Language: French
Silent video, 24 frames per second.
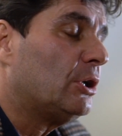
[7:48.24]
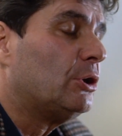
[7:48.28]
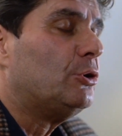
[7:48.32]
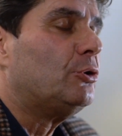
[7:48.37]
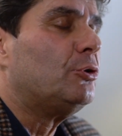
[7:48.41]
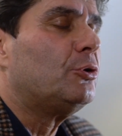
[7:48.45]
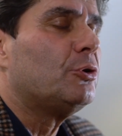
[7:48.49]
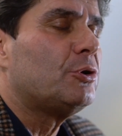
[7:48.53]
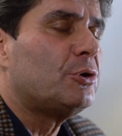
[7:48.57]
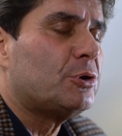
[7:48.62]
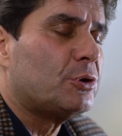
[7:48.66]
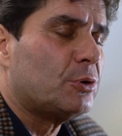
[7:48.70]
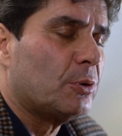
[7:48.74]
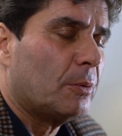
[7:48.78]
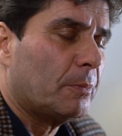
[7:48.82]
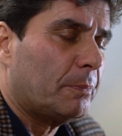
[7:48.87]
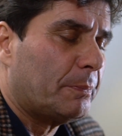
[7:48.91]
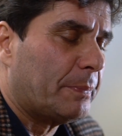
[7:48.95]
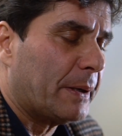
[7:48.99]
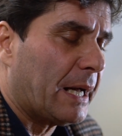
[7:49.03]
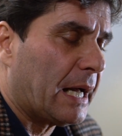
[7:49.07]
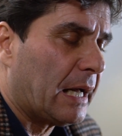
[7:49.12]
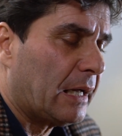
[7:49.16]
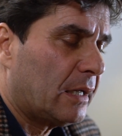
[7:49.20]
ne sont
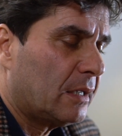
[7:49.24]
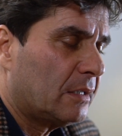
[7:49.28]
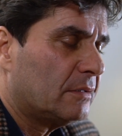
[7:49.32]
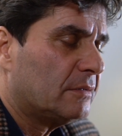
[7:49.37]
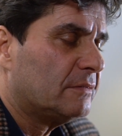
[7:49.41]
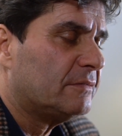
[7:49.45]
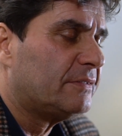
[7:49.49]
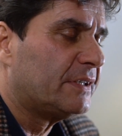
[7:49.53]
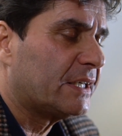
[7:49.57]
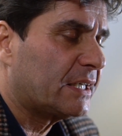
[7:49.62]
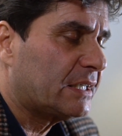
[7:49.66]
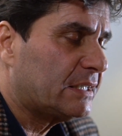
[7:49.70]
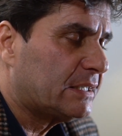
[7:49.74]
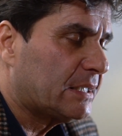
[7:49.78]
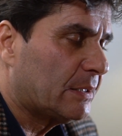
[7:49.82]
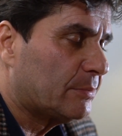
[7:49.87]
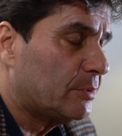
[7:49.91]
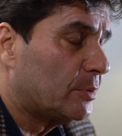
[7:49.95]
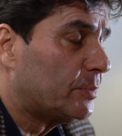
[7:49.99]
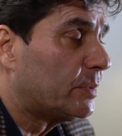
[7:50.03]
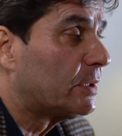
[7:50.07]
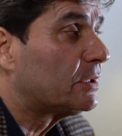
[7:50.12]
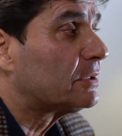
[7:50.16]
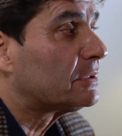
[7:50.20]
pas
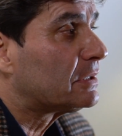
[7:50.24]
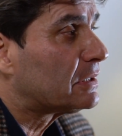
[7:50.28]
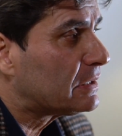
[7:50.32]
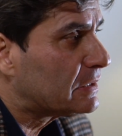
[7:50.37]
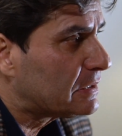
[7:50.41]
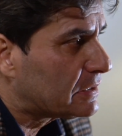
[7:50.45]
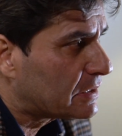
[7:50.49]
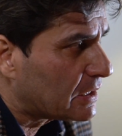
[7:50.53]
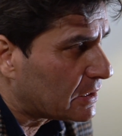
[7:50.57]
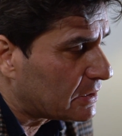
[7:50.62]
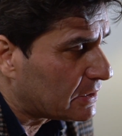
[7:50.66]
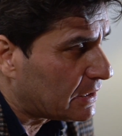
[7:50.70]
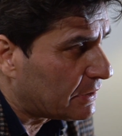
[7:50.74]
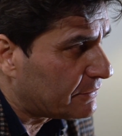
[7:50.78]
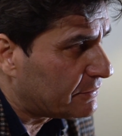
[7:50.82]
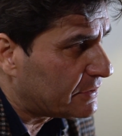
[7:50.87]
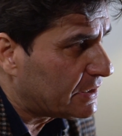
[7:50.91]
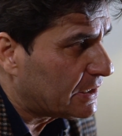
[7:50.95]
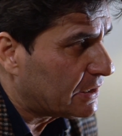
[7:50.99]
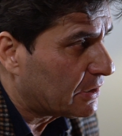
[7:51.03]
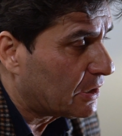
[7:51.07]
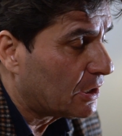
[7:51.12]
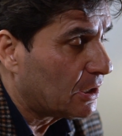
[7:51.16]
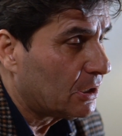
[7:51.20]
véritablement dans la
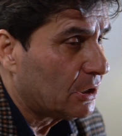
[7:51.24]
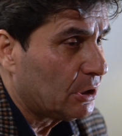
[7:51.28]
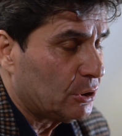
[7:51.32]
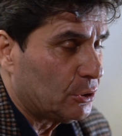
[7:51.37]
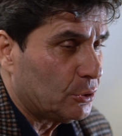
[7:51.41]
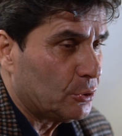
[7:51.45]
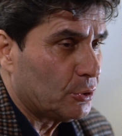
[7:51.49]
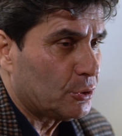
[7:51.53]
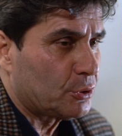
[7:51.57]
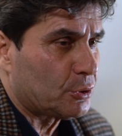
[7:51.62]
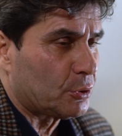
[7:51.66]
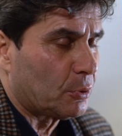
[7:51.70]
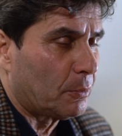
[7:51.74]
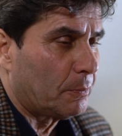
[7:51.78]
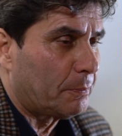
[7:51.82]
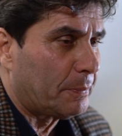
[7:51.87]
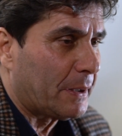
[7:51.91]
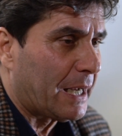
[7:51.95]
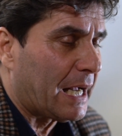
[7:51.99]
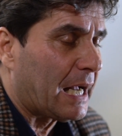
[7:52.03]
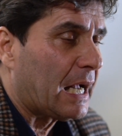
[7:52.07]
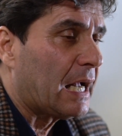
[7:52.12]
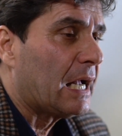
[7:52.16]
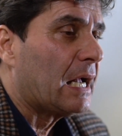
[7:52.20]
ville, ne sont
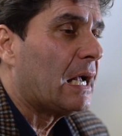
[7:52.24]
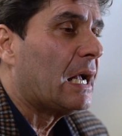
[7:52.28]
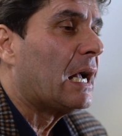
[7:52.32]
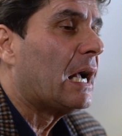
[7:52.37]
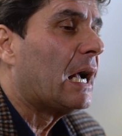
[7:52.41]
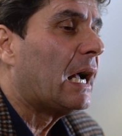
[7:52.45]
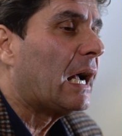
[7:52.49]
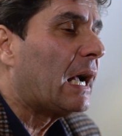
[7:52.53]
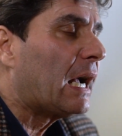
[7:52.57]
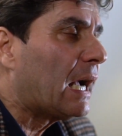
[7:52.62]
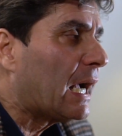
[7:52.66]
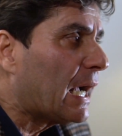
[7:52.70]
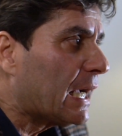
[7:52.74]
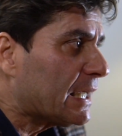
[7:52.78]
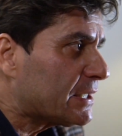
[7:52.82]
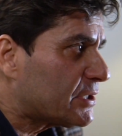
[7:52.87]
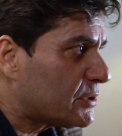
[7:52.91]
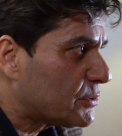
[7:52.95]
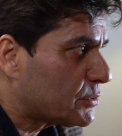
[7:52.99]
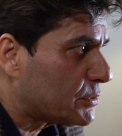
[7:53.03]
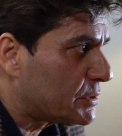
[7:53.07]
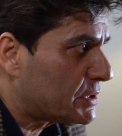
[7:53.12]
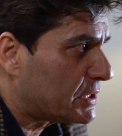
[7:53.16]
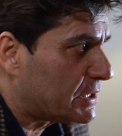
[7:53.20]
pas
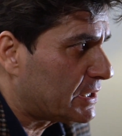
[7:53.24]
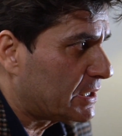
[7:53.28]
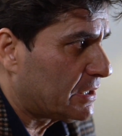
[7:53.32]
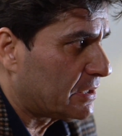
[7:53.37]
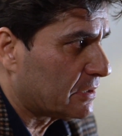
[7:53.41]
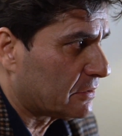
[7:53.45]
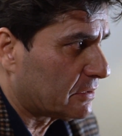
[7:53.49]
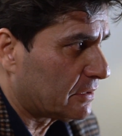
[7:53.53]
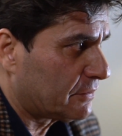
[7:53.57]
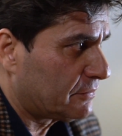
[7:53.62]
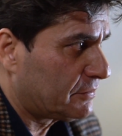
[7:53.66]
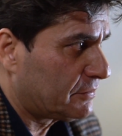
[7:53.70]
associés dans la